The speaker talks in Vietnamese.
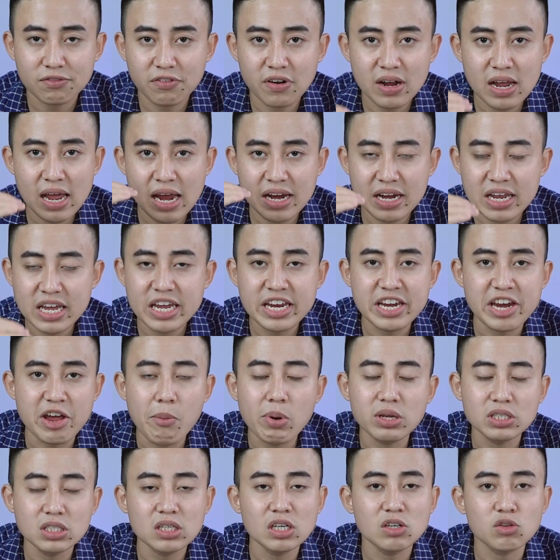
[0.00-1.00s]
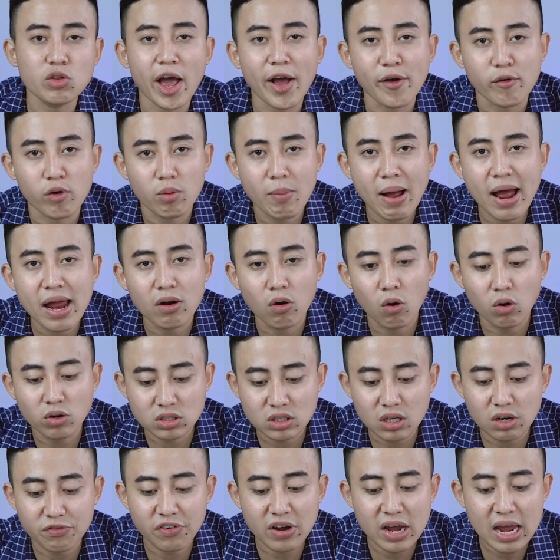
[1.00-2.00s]
Face ID nếu mà chiếc điện thoại của các bạn hỗ
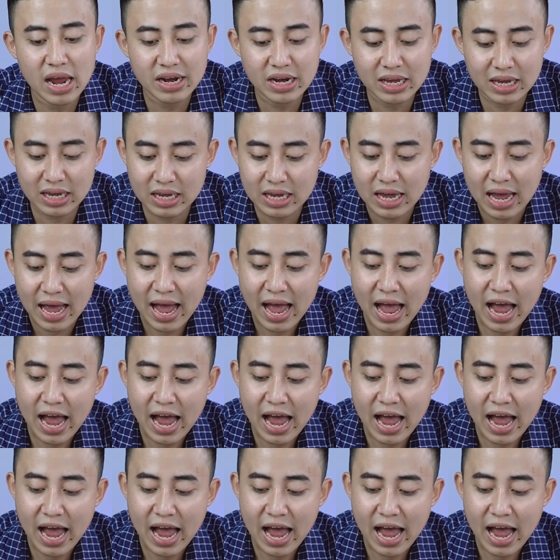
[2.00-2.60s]
trợ Face ID